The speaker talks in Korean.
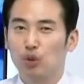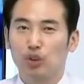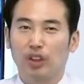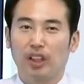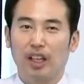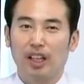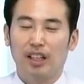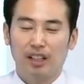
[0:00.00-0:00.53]
중에
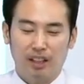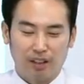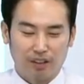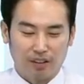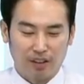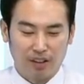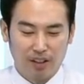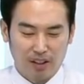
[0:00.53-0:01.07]
하나인데요.
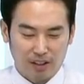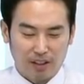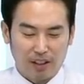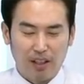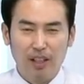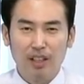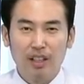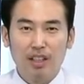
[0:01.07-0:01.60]
네. 네.
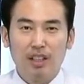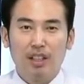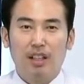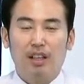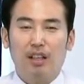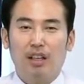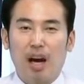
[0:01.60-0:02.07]
어,